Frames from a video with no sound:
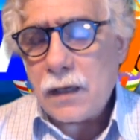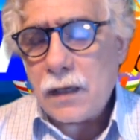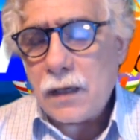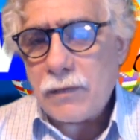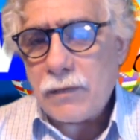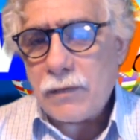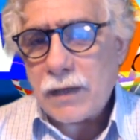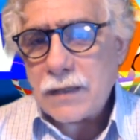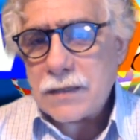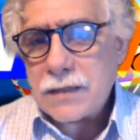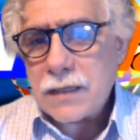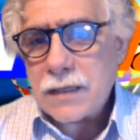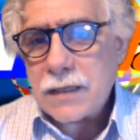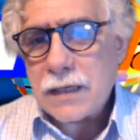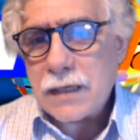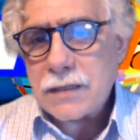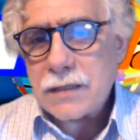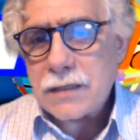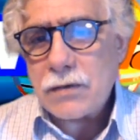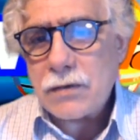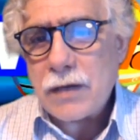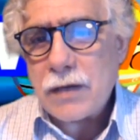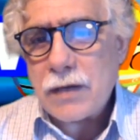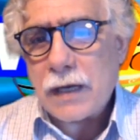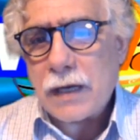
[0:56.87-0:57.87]
rilevanza
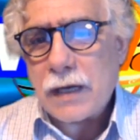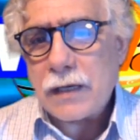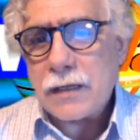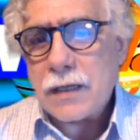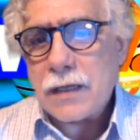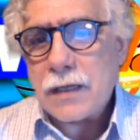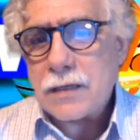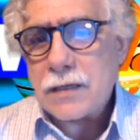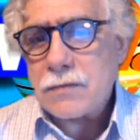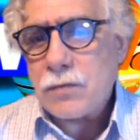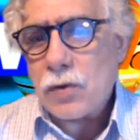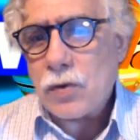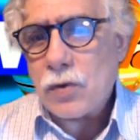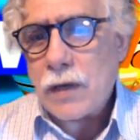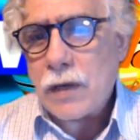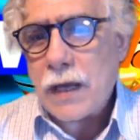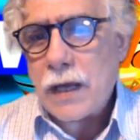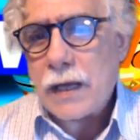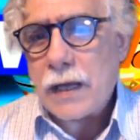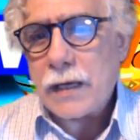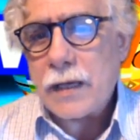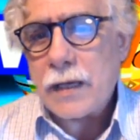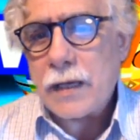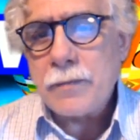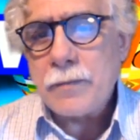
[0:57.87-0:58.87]
nazionale da
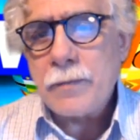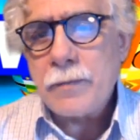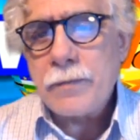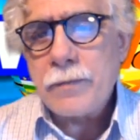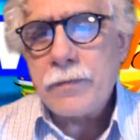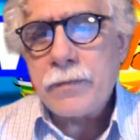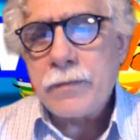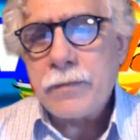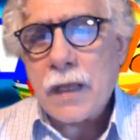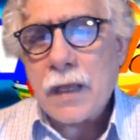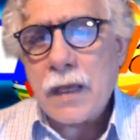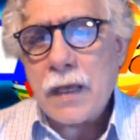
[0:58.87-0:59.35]
sbloccare.